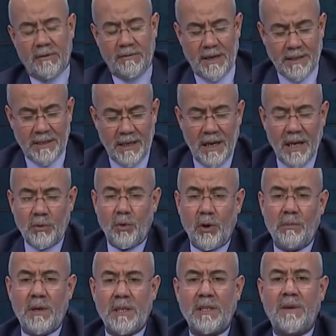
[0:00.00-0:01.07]
Fazilet
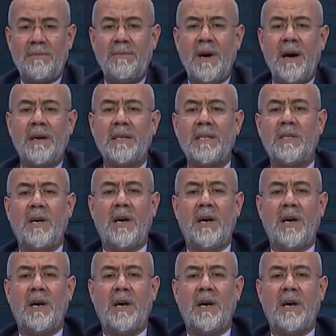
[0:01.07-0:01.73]
olmazsa Fahri